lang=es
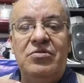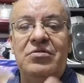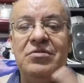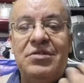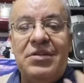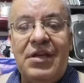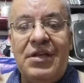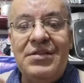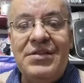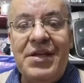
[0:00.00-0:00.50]

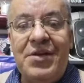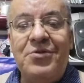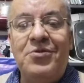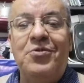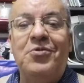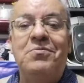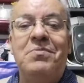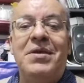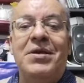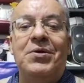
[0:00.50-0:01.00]
que hicieron
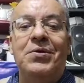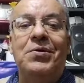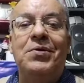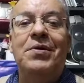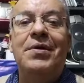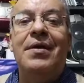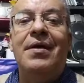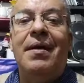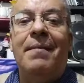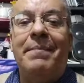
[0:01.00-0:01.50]
conmigo
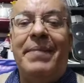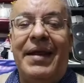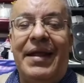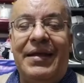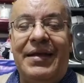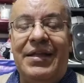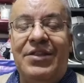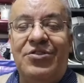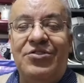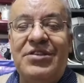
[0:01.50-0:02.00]
para
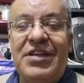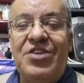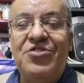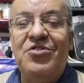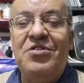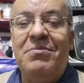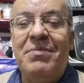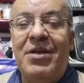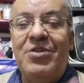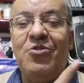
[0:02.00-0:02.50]
que en dos años
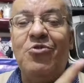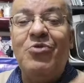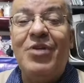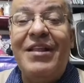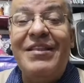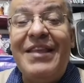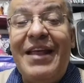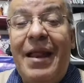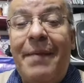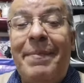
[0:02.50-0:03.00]
y medio
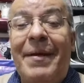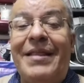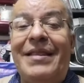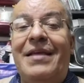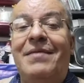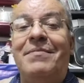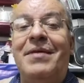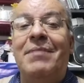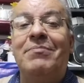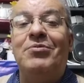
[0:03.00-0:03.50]
durante la
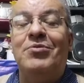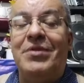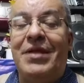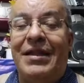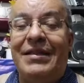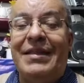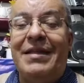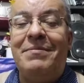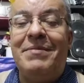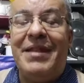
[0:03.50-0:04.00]
pandemia pudiera
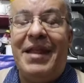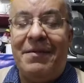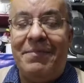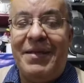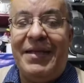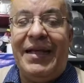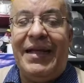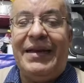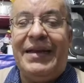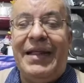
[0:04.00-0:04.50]
terminar mi
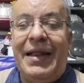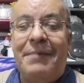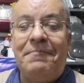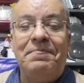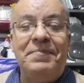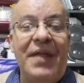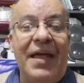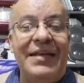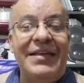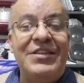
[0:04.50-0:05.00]
carrera.
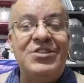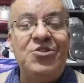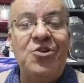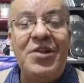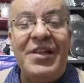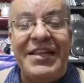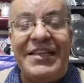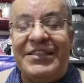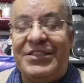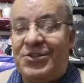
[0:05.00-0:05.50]
Aquí estoy
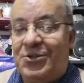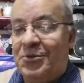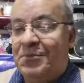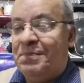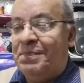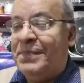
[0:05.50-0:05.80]
listo.